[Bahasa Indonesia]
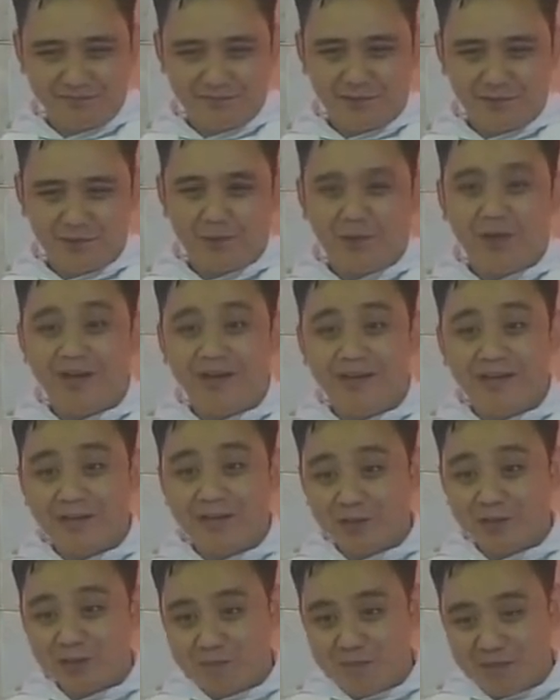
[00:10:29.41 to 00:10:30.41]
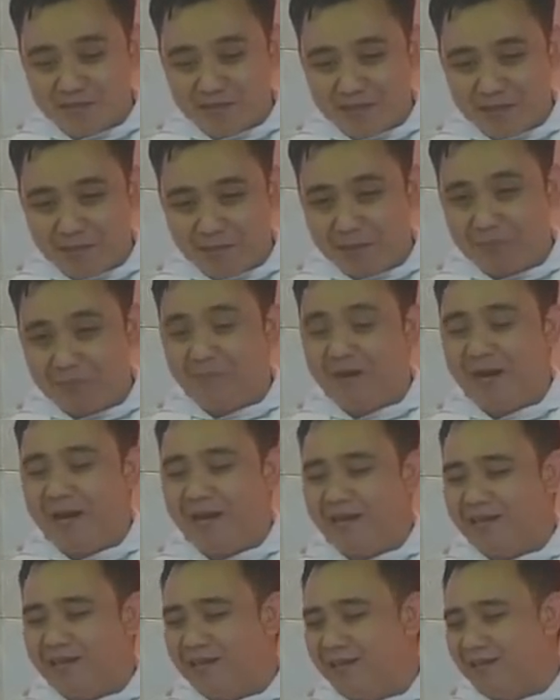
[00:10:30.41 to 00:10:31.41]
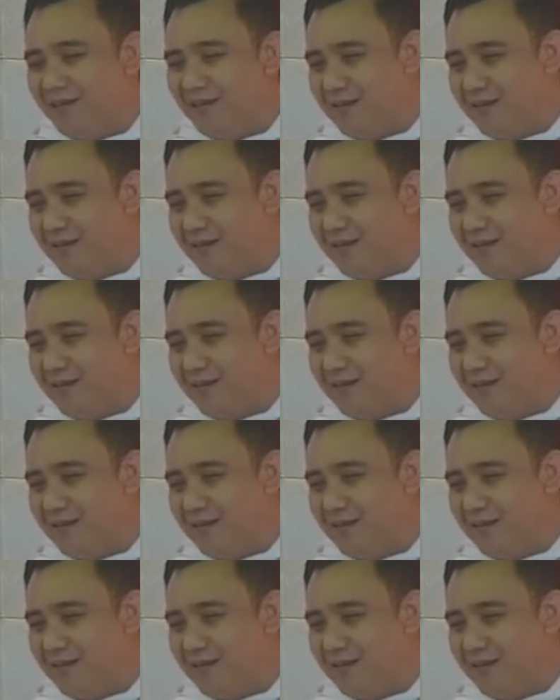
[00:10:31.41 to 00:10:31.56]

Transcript: Tuhan Yesus bisa perbaiki,